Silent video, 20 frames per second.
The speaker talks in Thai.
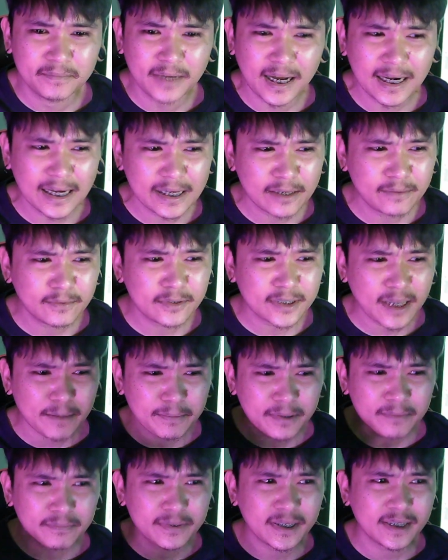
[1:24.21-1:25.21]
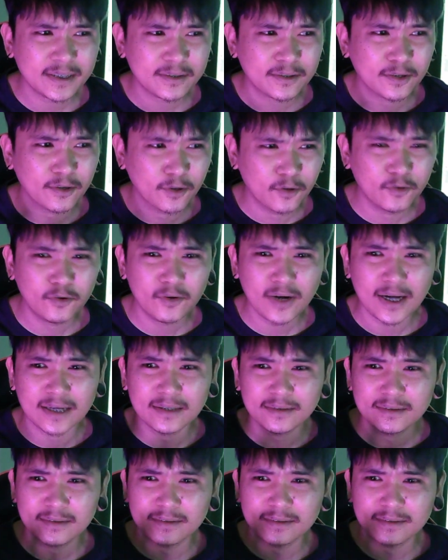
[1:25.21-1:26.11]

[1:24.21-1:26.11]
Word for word: อะไรก็ไม่รู้ถ้าเพื่อนๆ รู้อ่ะ